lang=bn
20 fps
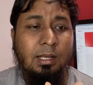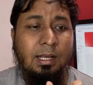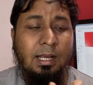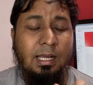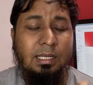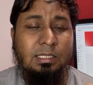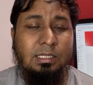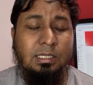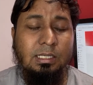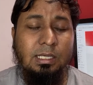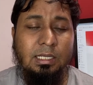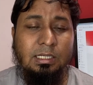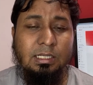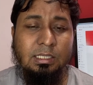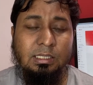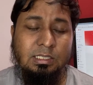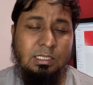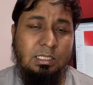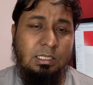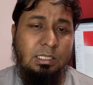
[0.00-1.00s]
কাজ শেখার
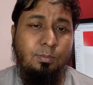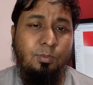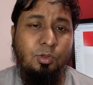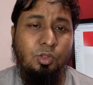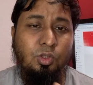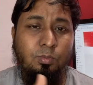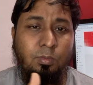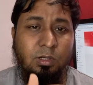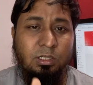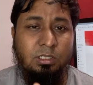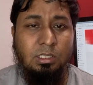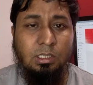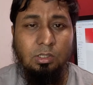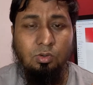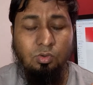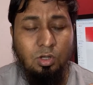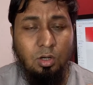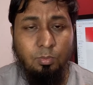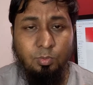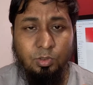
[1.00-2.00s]
সাথে সাথে প্রথম মাস থেকে
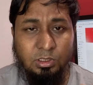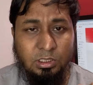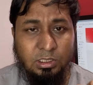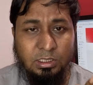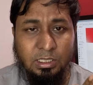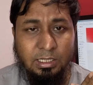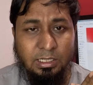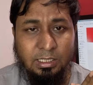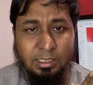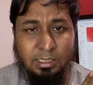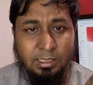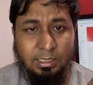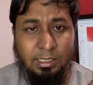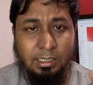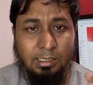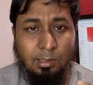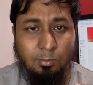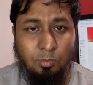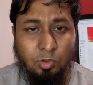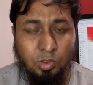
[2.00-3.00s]
ওনারা পঞ্চাশ ষাট হাজার টাকা
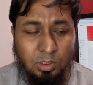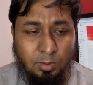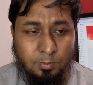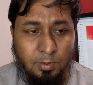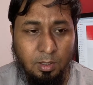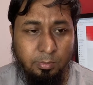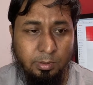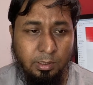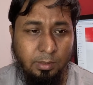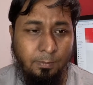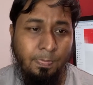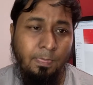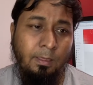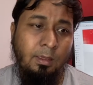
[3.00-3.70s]
ইনকাম করতে পারবেন